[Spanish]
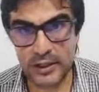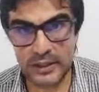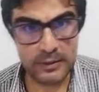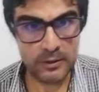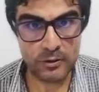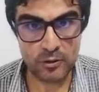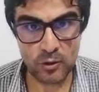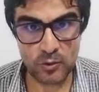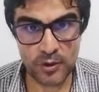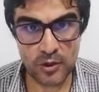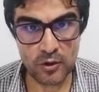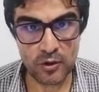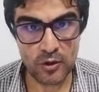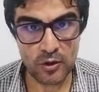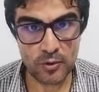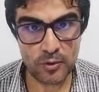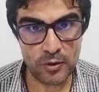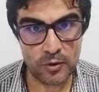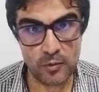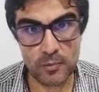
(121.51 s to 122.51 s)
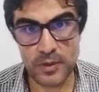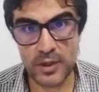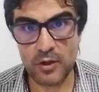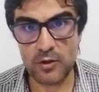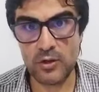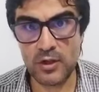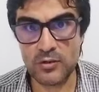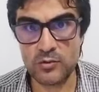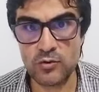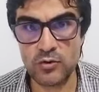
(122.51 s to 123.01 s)
que estaba todo bien con el gobierno,
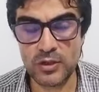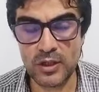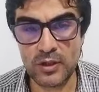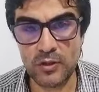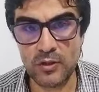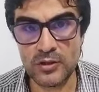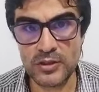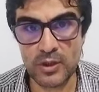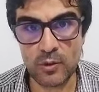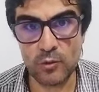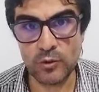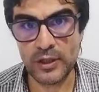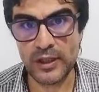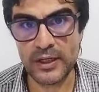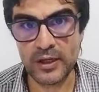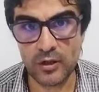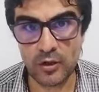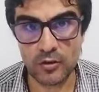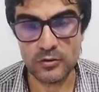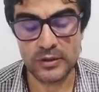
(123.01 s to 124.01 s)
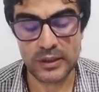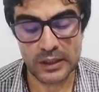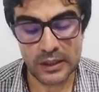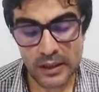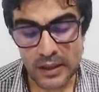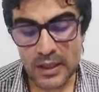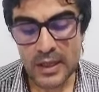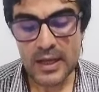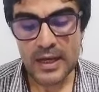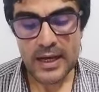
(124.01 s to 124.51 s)
enviaron a sus senadores a votar en contra.
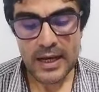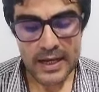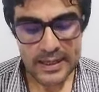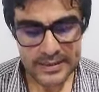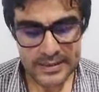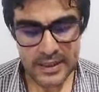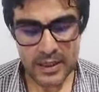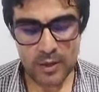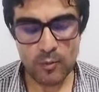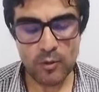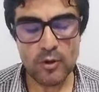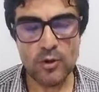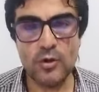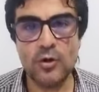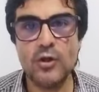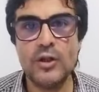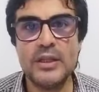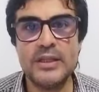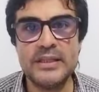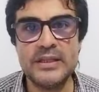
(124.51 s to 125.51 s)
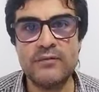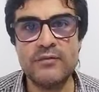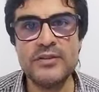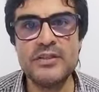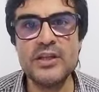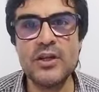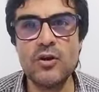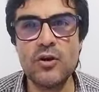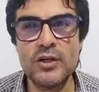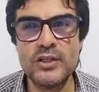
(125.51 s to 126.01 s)
Así que bueno,
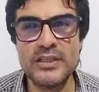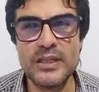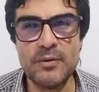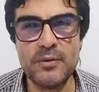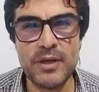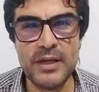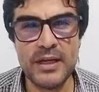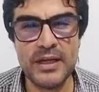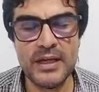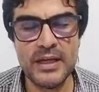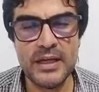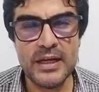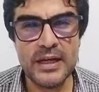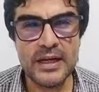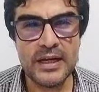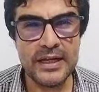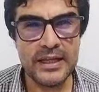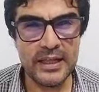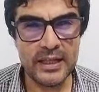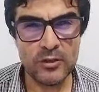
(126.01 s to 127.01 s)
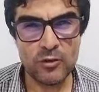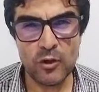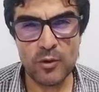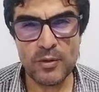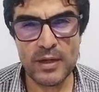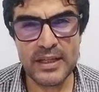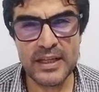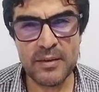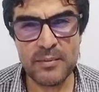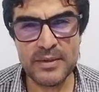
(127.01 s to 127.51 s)
difícil lo que se viene, queda
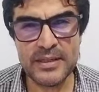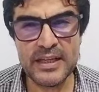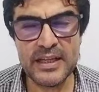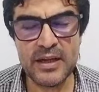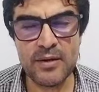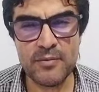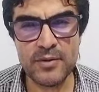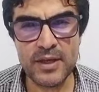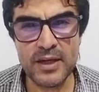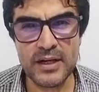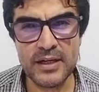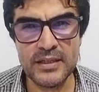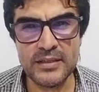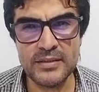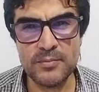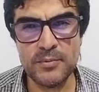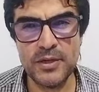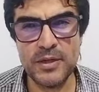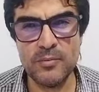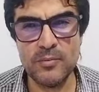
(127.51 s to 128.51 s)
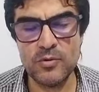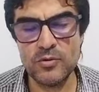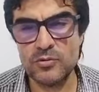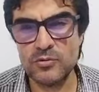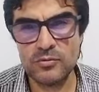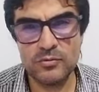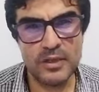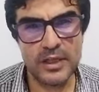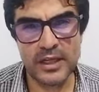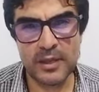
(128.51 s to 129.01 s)
todavía el día de mañana viernes,
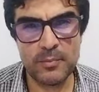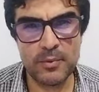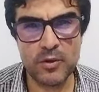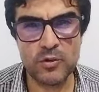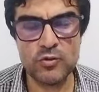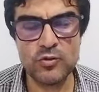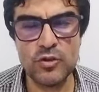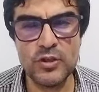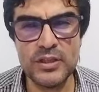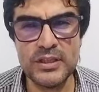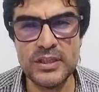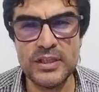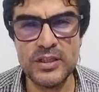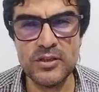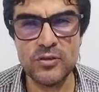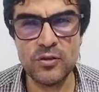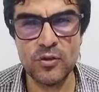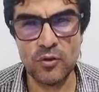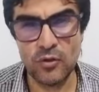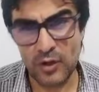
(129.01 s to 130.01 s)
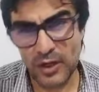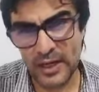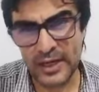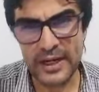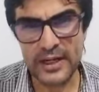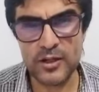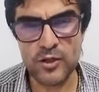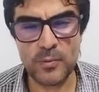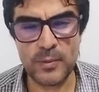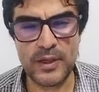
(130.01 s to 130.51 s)
veremos qué repercusiones tiene todo. El
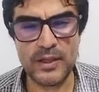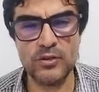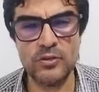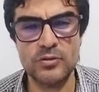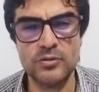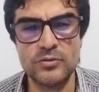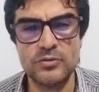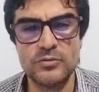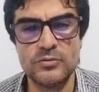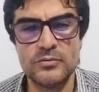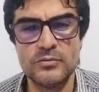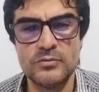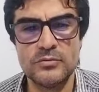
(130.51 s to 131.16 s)
cariño para todos.